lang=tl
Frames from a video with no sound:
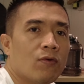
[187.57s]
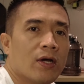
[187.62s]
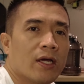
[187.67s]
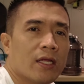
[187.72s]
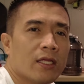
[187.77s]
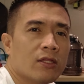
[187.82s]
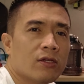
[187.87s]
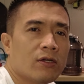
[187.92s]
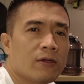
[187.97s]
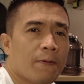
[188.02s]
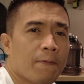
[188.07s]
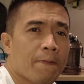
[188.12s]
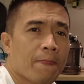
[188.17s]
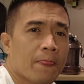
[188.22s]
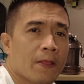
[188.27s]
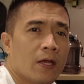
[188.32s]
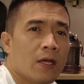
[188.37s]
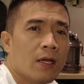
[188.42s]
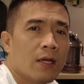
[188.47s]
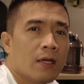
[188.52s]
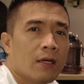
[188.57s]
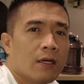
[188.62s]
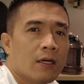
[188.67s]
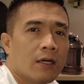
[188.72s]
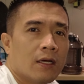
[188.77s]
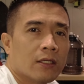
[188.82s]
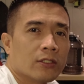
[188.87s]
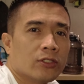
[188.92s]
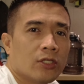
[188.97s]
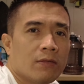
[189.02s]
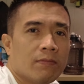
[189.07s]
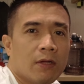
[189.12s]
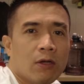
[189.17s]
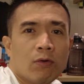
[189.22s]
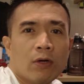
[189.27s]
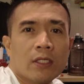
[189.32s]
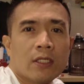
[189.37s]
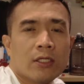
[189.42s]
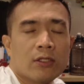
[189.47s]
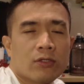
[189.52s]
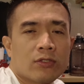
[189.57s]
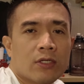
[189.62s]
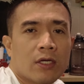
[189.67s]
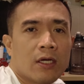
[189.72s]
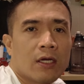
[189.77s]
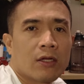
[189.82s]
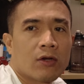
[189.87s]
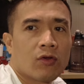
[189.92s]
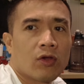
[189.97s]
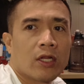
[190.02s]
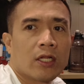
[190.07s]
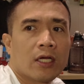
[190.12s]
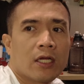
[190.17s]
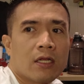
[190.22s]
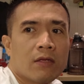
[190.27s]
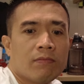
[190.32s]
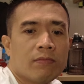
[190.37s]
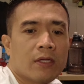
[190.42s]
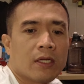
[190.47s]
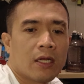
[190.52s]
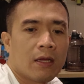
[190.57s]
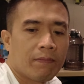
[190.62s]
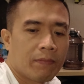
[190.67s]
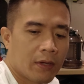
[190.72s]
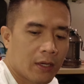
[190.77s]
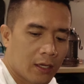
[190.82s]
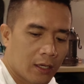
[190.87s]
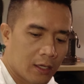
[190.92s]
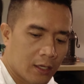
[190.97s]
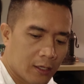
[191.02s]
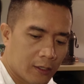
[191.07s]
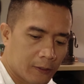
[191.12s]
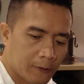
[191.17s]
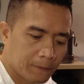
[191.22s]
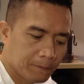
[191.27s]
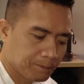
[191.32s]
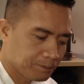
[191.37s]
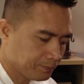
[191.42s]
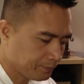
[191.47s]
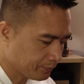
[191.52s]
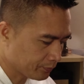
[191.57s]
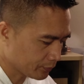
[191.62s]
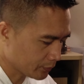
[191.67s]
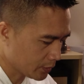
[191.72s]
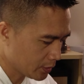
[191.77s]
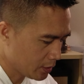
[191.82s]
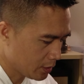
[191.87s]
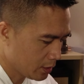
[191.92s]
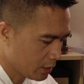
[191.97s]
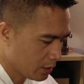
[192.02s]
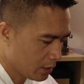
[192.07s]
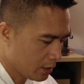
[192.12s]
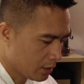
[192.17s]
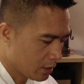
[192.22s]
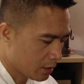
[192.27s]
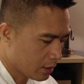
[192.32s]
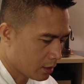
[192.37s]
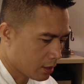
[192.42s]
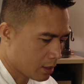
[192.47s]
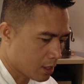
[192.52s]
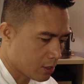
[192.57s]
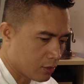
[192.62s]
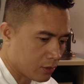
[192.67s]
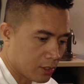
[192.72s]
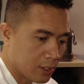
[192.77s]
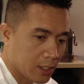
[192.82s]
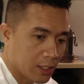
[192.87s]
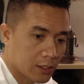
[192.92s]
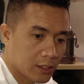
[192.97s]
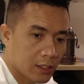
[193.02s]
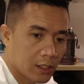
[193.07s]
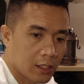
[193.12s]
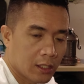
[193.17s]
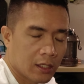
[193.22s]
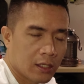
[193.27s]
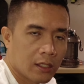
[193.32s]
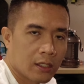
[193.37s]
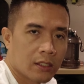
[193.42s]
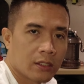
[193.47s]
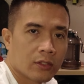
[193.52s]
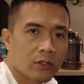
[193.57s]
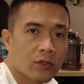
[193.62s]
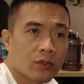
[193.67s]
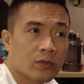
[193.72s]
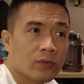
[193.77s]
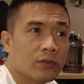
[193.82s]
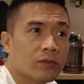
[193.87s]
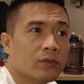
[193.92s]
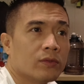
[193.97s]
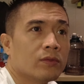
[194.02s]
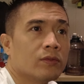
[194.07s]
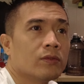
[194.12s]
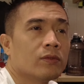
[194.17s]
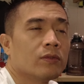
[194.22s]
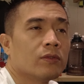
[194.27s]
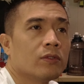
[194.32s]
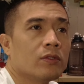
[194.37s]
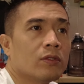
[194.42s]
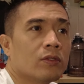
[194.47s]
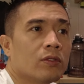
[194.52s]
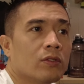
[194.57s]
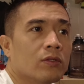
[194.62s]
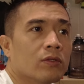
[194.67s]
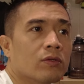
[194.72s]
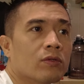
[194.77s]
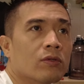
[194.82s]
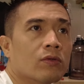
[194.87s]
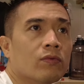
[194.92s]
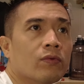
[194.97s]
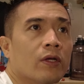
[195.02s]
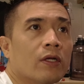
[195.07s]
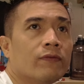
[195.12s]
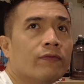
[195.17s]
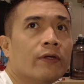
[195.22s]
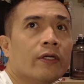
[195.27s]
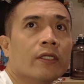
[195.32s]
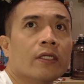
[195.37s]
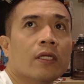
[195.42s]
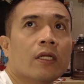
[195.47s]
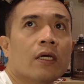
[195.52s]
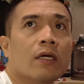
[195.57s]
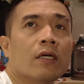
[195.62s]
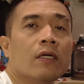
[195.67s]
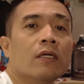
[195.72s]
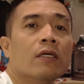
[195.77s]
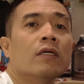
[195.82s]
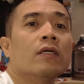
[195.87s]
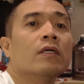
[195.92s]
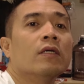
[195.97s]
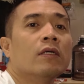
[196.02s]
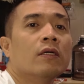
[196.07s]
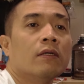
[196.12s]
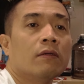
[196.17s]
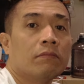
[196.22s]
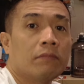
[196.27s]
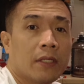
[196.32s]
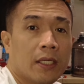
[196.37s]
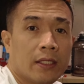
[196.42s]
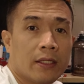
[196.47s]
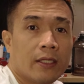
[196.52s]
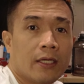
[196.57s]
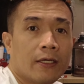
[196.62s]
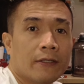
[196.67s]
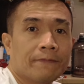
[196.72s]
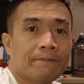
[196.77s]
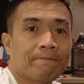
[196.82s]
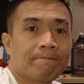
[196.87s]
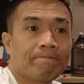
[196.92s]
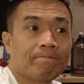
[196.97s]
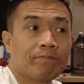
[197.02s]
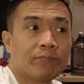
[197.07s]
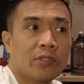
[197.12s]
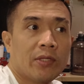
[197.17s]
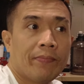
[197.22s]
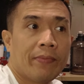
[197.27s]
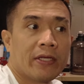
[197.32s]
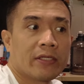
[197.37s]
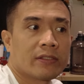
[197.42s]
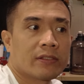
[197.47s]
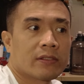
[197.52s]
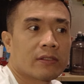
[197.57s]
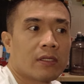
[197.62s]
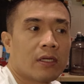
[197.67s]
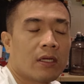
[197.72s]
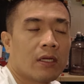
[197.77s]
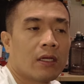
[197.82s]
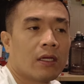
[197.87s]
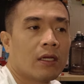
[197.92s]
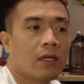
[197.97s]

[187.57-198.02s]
maluwag dito actually maluwag dito sa Royal Caribbean napaka ano nila sa crew yung crew welfare nila maganda the best